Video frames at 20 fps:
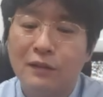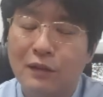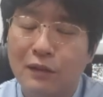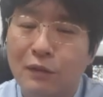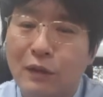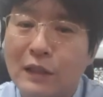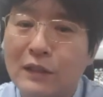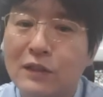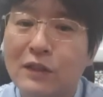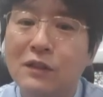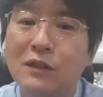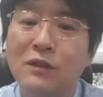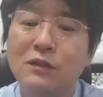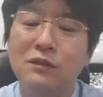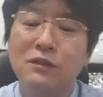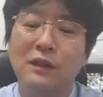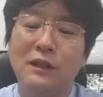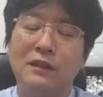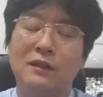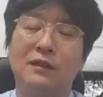이게
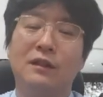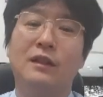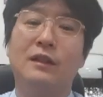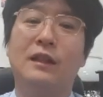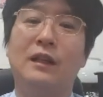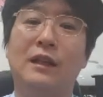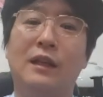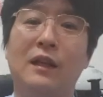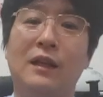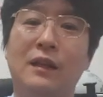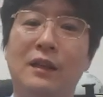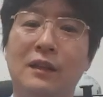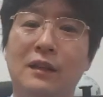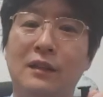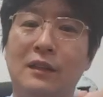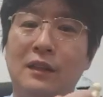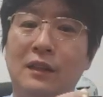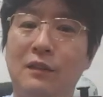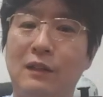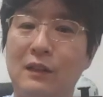관절경으로 하는 거예요. 되게.
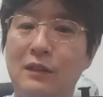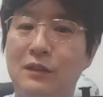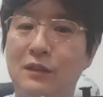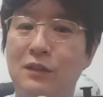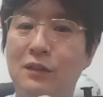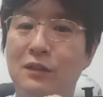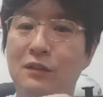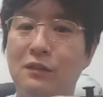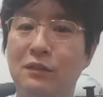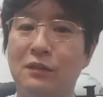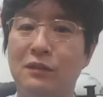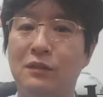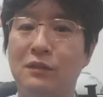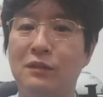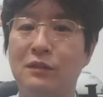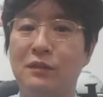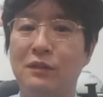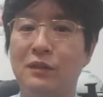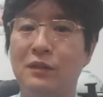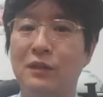관절경으로
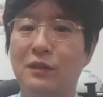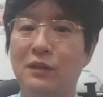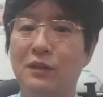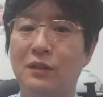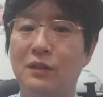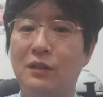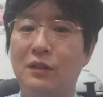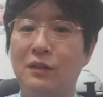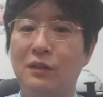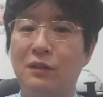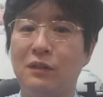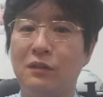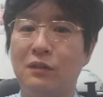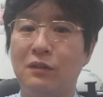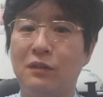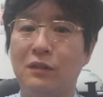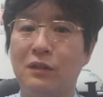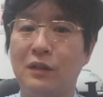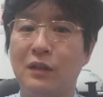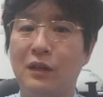
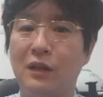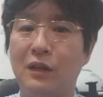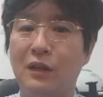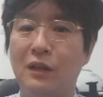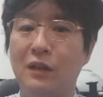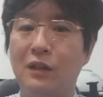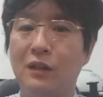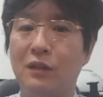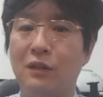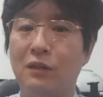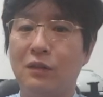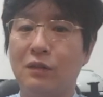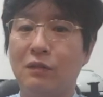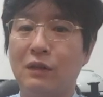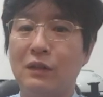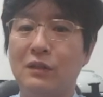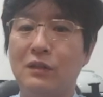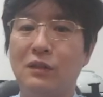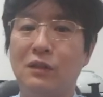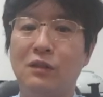이렇게, 이렇게
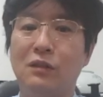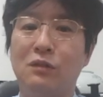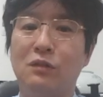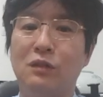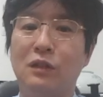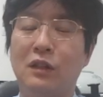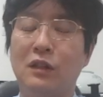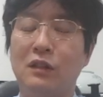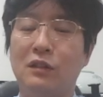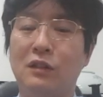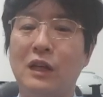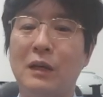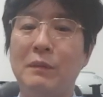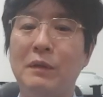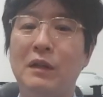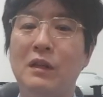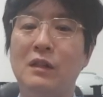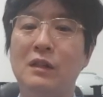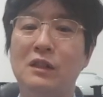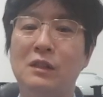관절경으로 해서
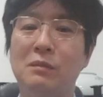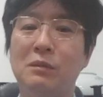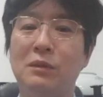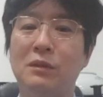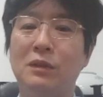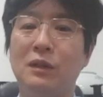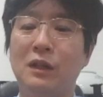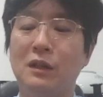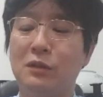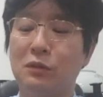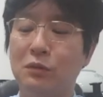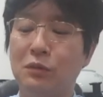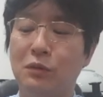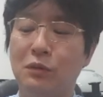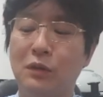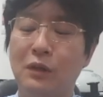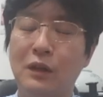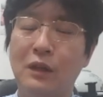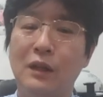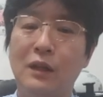카메라를 집어넣어
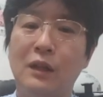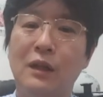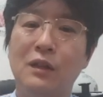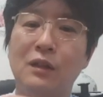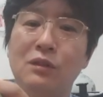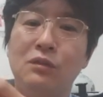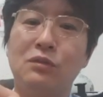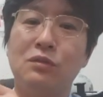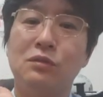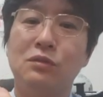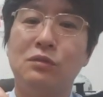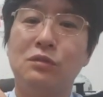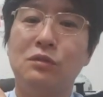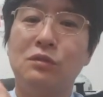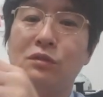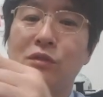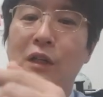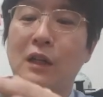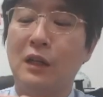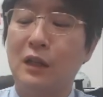가지고
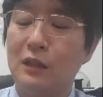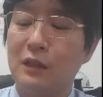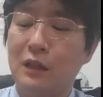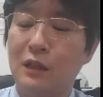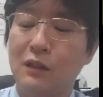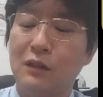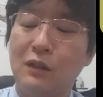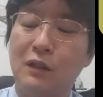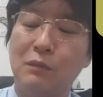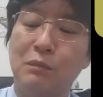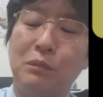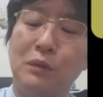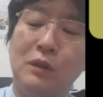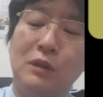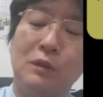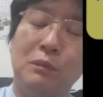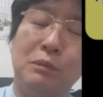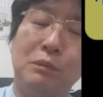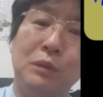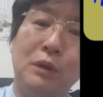쭉 아까 대, 이제
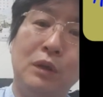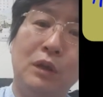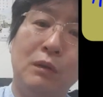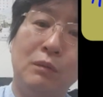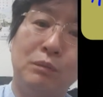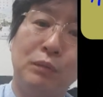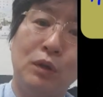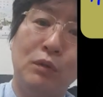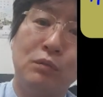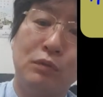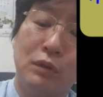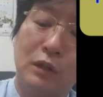그 뼈, 뼈